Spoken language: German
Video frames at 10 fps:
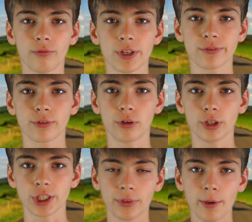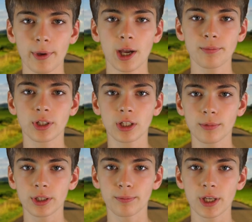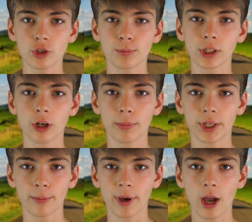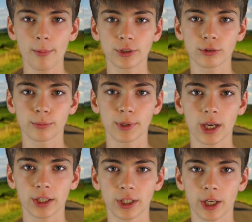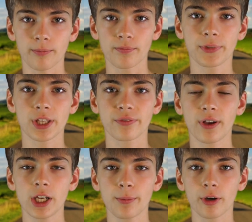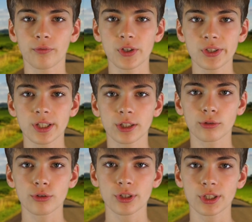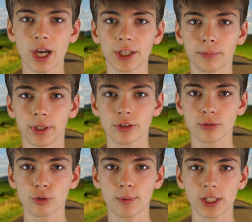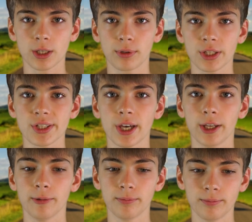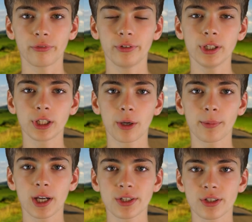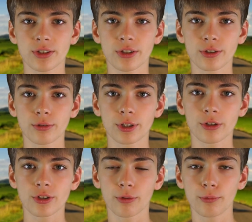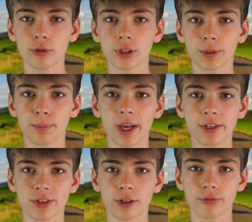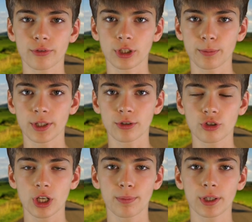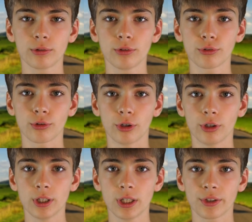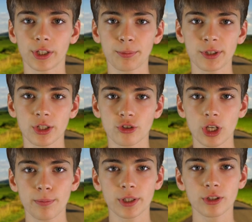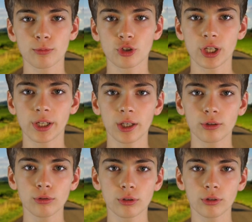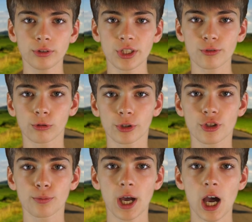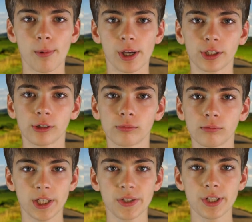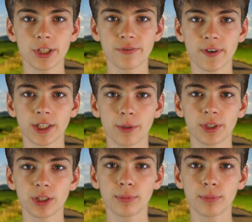auch was für euch. Dabei habt ihr nämlich mehr Spielraum bei der Bearbeitung im Nachhinein. Es fallen aber auch wesentlich größere Datenmengen zum Speicherplatz an. Bei vielen Kameras ist es durchaus auch möglich, beides aufzunehmen, also JPEG und RAW. Dann habt ihr das JPEG zum schnellen Angucken und das RAW zum Bearbeiten. Jetzt geht es weiter mit den